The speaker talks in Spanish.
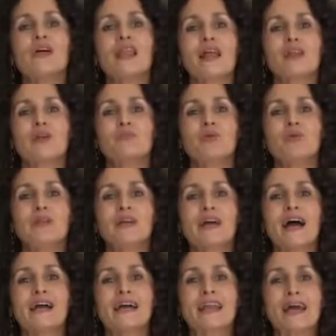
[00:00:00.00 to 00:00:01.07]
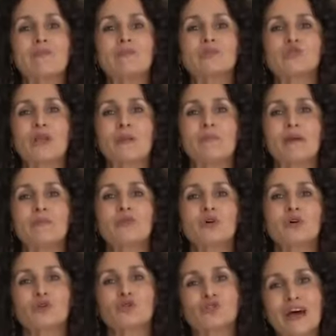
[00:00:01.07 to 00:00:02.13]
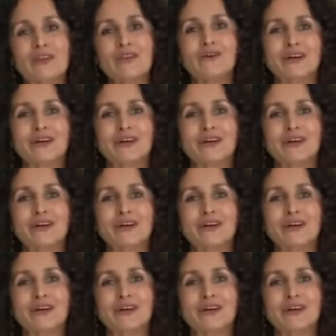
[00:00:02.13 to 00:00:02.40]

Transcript: de la República creamos el Premio Rosario